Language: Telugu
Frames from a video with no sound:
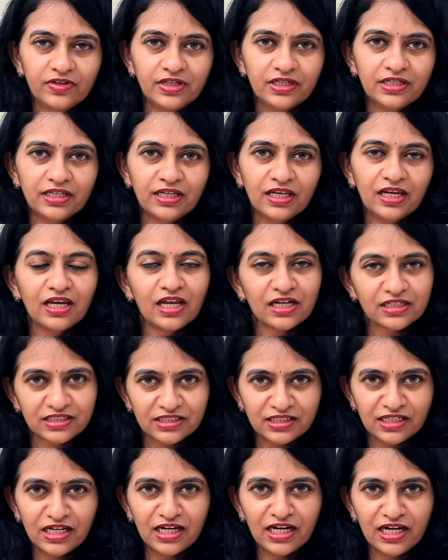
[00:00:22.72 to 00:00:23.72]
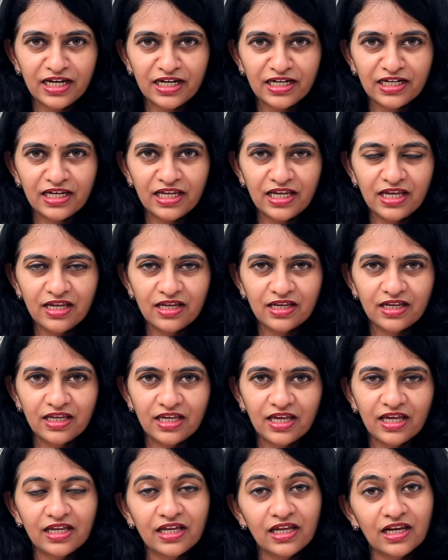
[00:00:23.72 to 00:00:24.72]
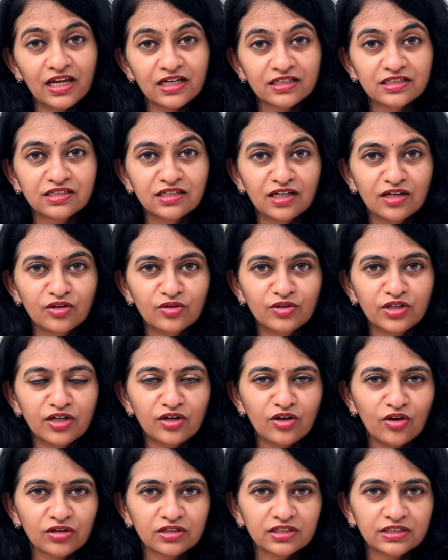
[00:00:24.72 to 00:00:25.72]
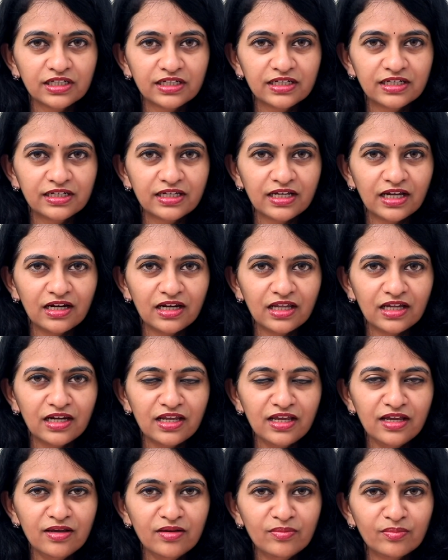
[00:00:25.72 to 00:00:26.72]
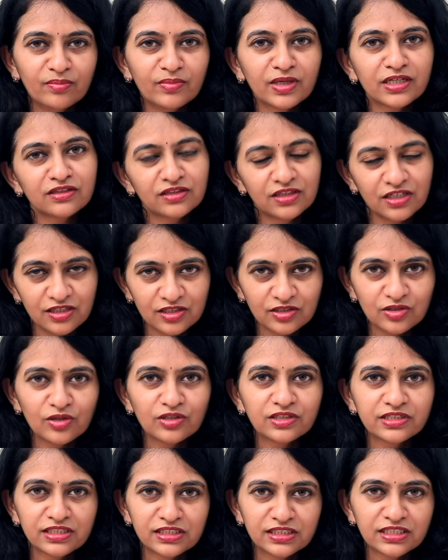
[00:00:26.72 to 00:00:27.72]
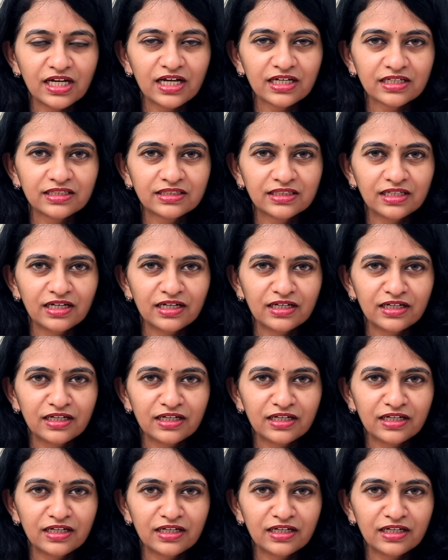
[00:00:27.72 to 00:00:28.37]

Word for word: వీటి లక్షణాలు ఏంటి ఏ ఏ లక్షణాలు ఉంటే డాక్టర్ దగ్గరికి వెళ్ళాలి మనం తీసుకోవాల్సిన జాగ్రత్తలు